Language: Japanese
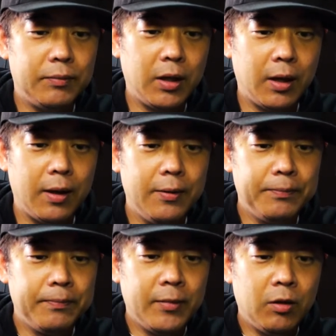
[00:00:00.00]
はい
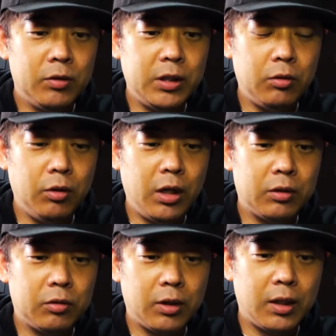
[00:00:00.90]
これセット
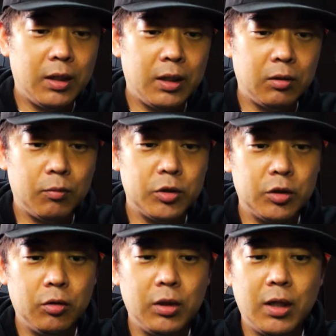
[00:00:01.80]
開くとねもう
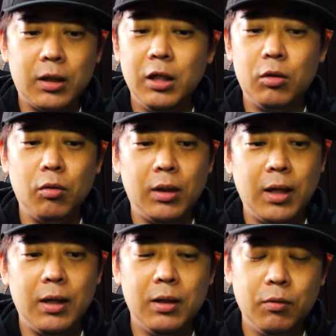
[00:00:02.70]
自動でキットが
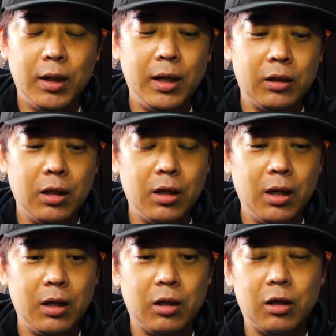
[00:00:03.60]
ね割り当て
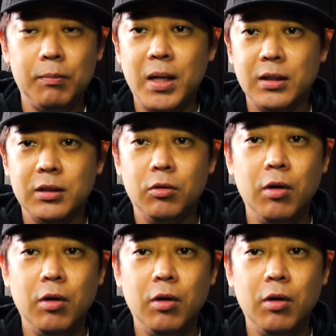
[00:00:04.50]
られていきます。